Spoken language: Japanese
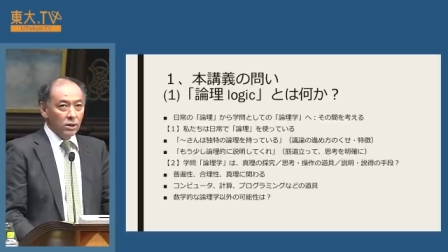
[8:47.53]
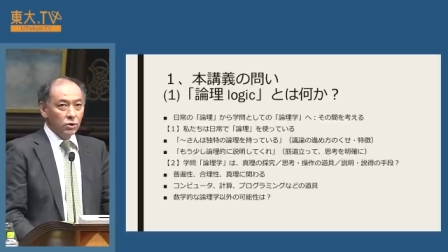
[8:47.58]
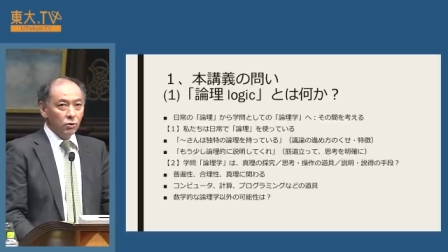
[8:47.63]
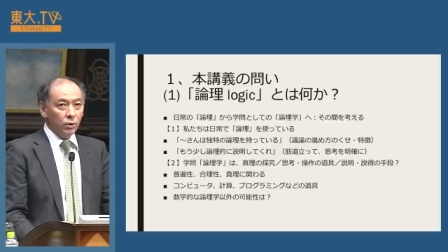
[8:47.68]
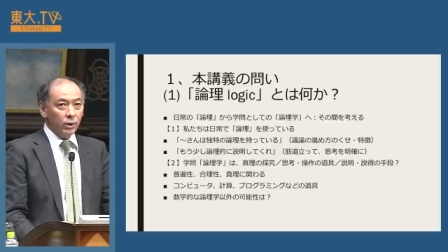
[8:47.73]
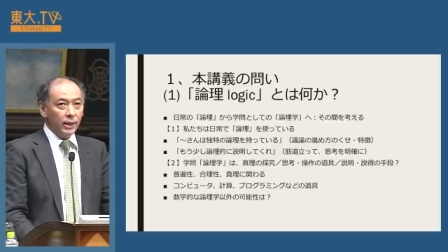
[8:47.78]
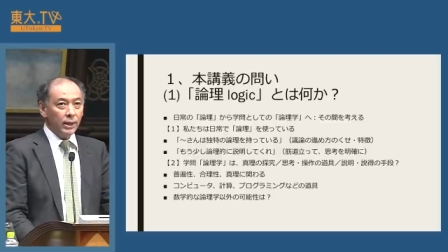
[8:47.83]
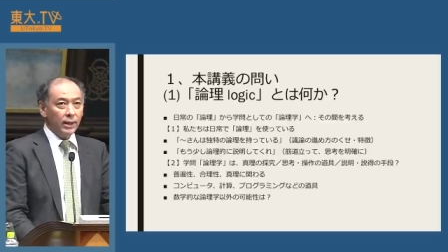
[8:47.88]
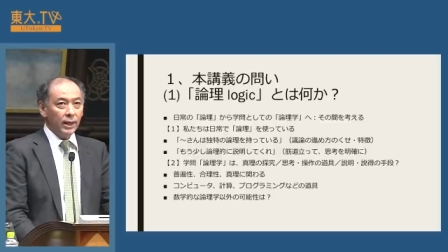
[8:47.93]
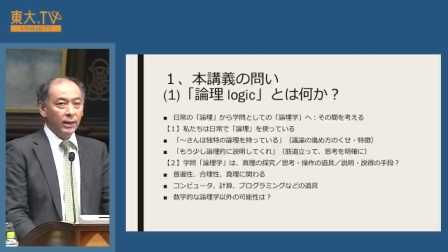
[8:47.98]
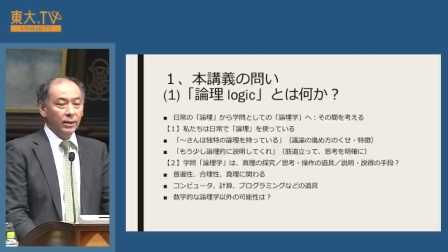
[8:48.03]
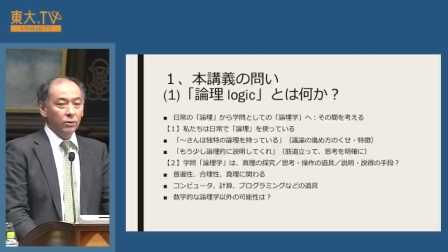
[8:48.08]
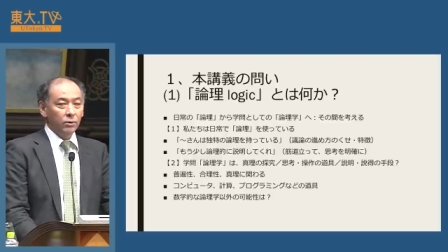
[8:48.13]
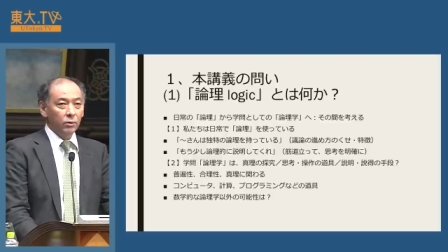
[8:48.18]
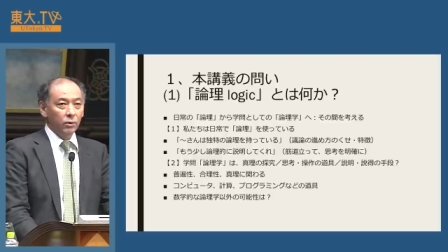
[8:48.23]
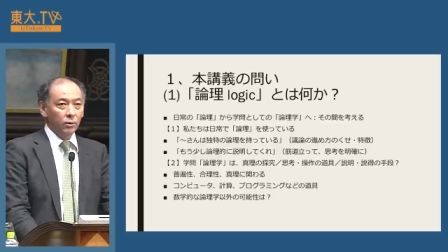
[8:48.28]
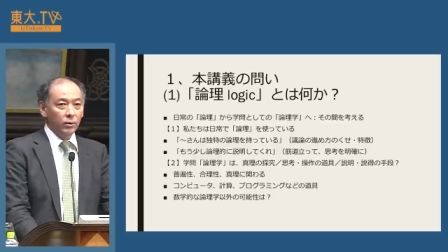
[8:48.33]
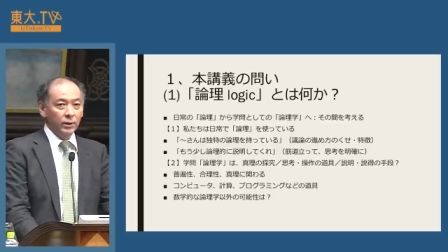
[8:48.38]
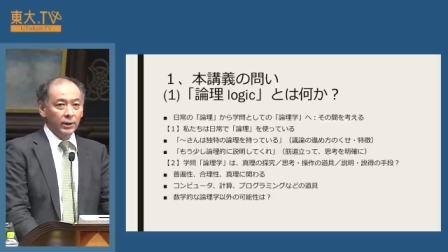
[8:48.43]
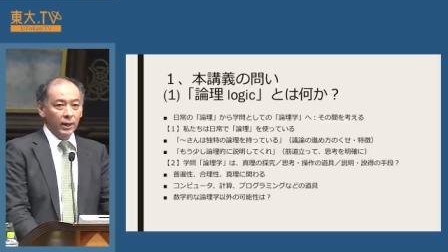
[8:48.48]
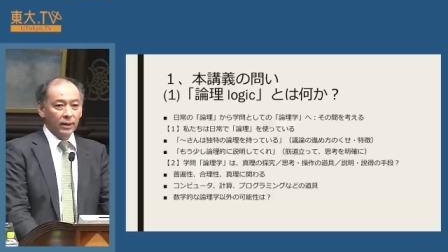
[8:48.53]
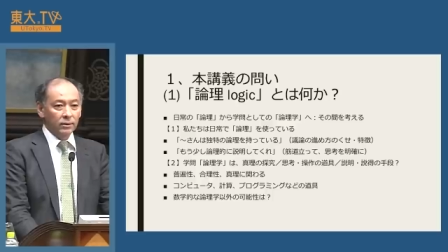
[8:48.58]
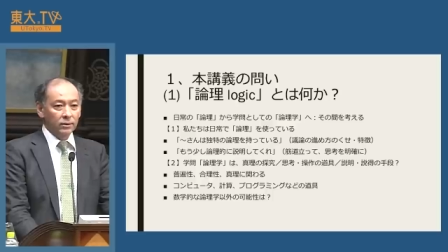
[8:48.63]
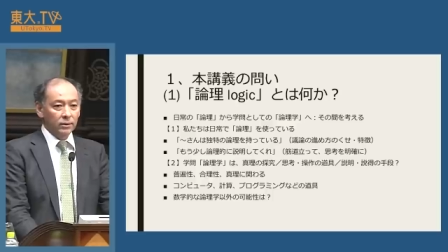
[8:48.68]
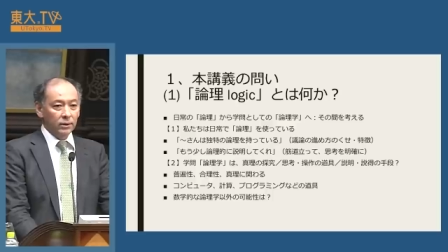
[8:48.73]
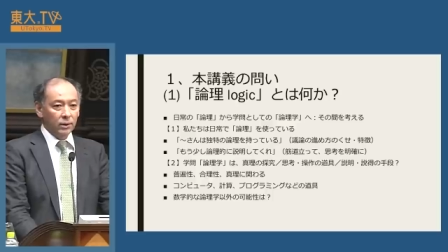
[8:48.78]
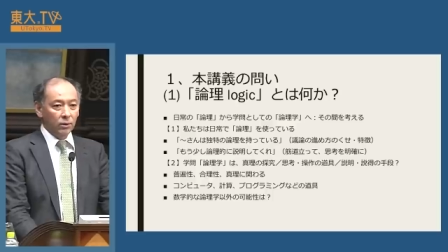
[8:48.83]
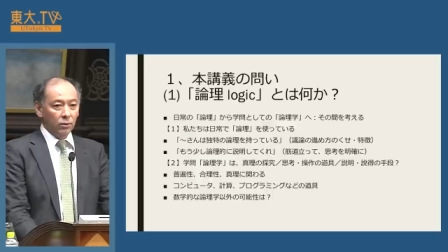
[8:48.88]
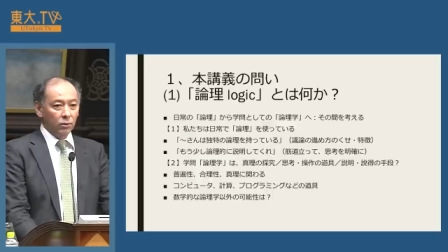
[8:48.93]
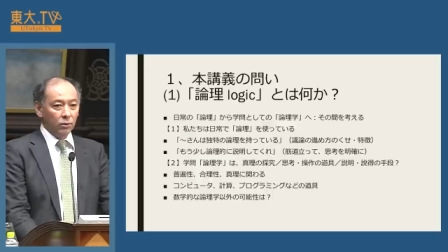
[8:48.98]
それ以外の論理
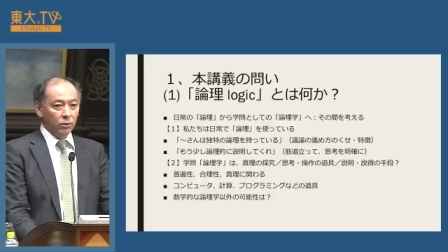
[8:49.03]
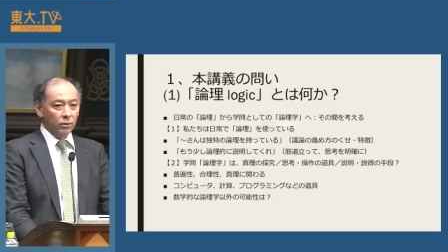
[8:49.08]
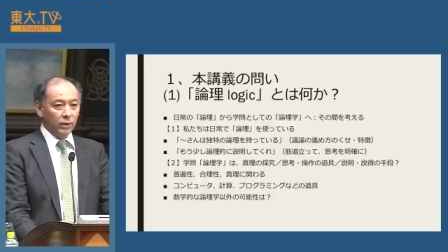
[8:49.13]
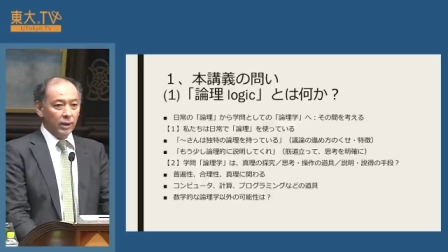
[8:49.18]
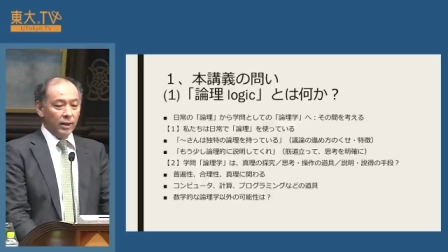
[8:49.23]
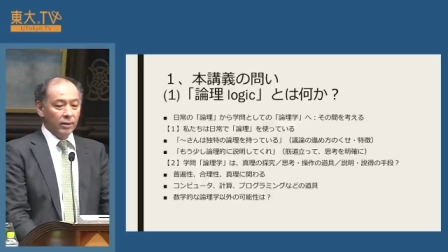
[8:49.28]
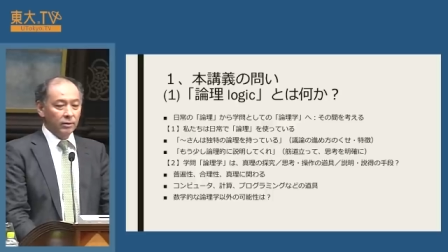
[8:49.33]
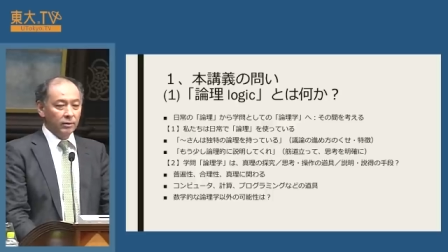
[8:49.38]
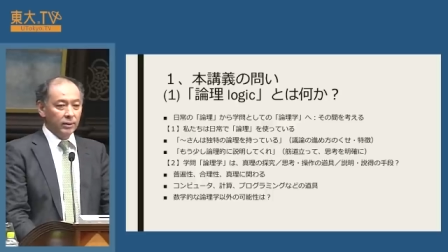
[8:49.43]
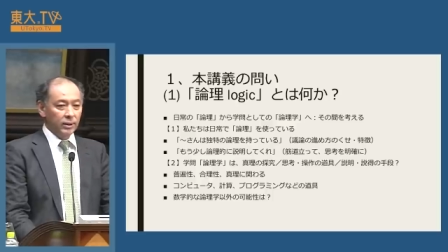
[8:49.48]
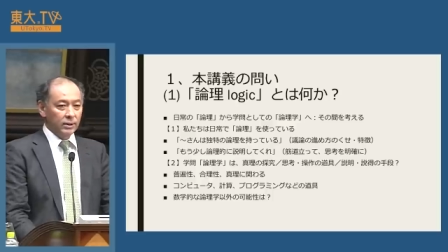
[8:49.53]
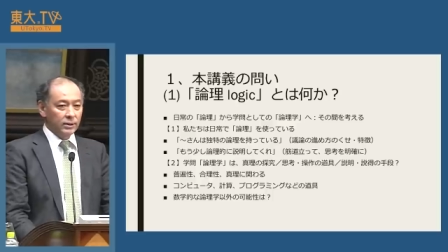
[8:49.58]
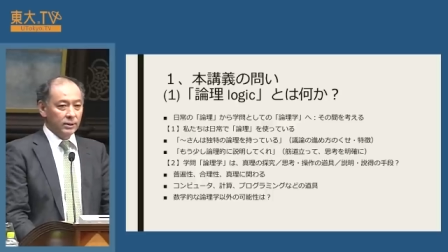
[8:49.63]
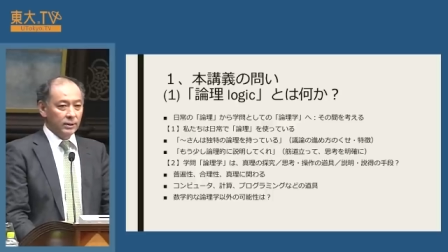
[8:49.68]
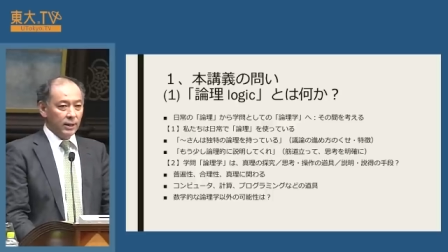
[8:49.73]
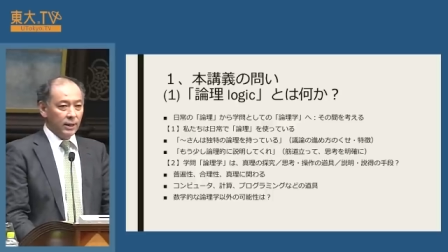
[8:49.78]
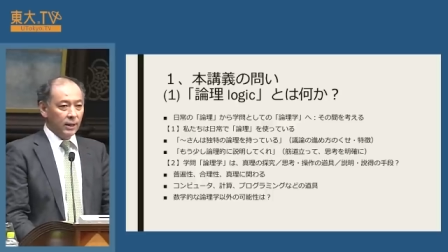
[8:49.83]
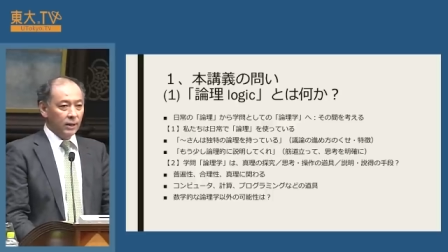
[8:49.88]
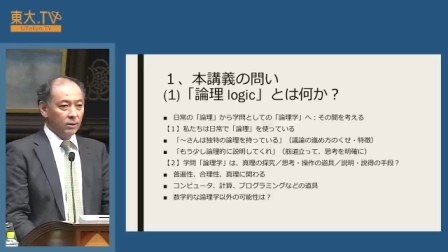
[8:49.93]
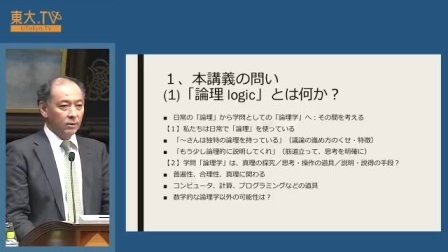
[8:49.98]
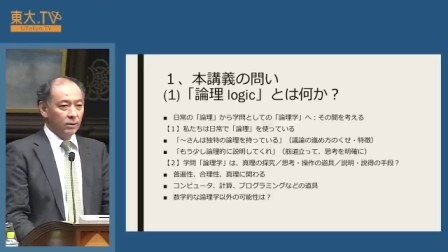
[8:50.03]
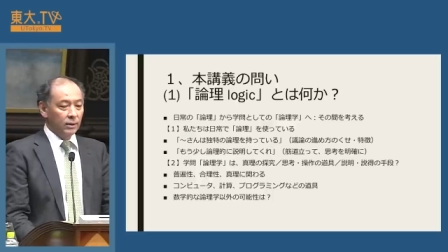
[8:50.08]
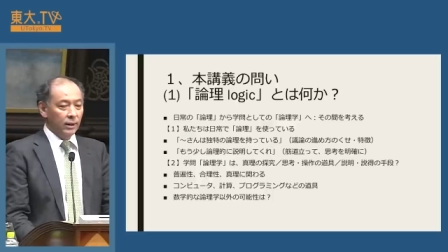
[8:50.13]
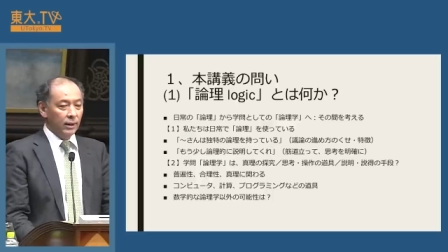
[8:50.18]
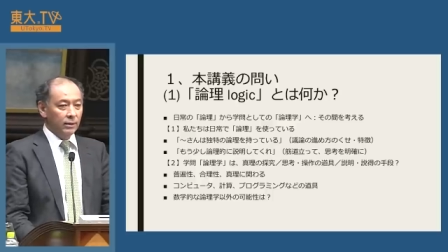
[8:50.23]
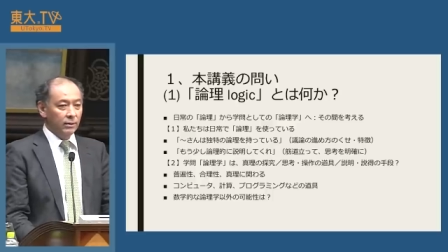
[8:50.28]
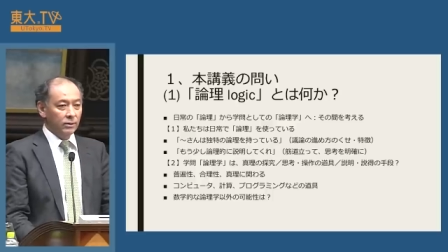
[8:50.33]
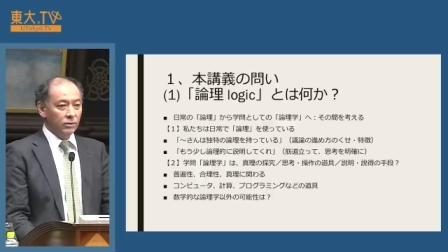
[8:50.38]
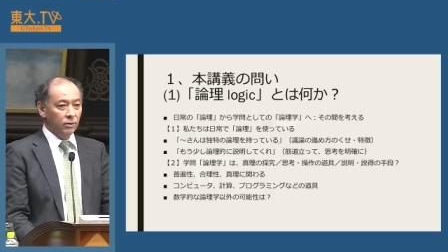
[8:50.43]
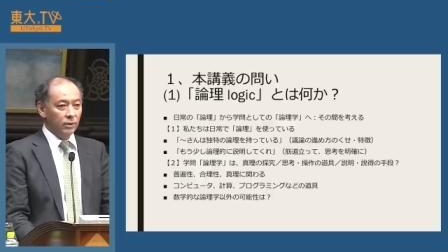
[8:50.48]
学ってどういうのがあるんですか
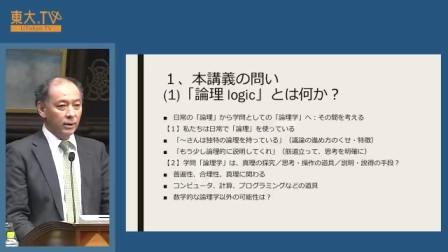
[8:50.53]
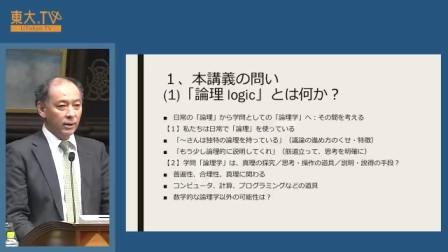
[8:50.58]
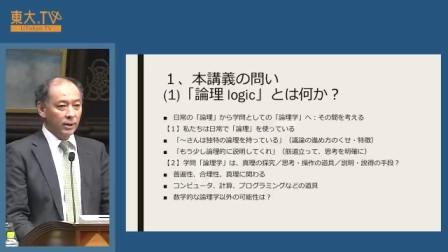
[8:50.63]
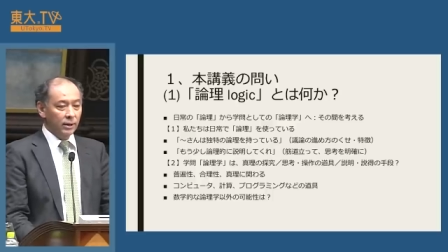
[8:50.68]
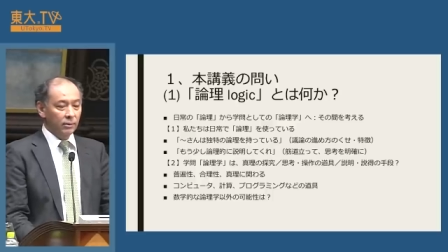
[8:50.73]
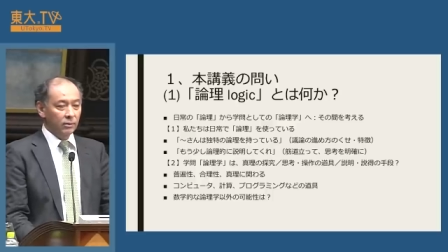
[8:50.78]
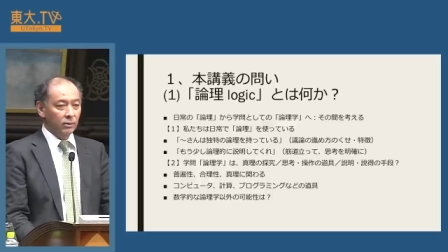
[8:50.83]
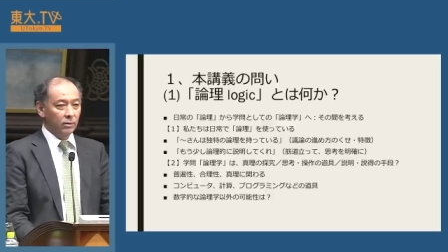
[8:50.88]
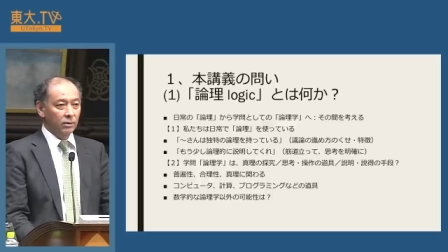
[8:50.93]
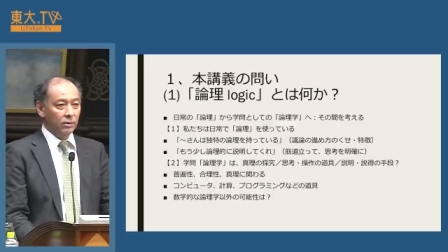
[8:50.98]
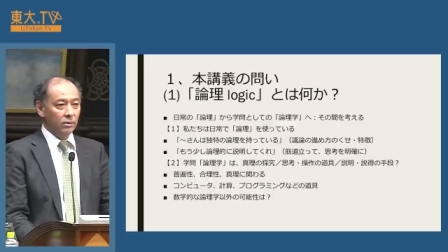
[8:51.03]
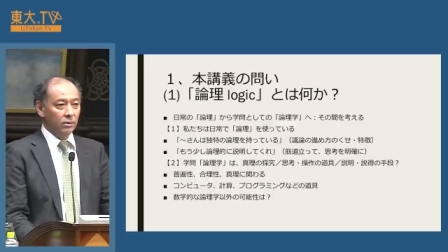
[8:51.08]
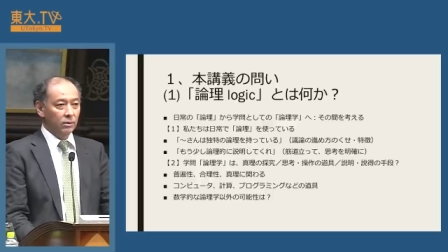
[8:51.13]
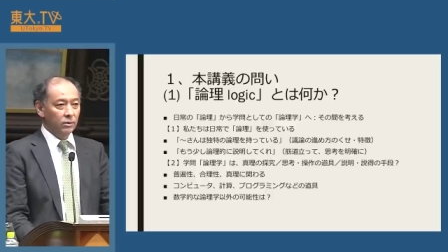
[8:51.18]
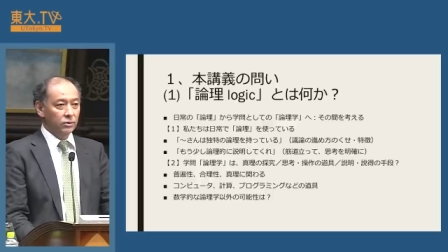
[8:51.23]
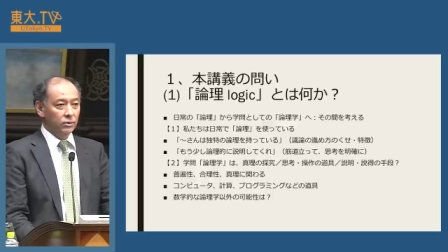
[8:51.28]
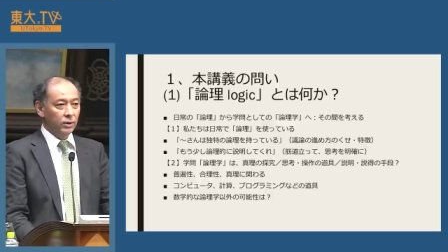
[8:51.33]
とあるいはそれらの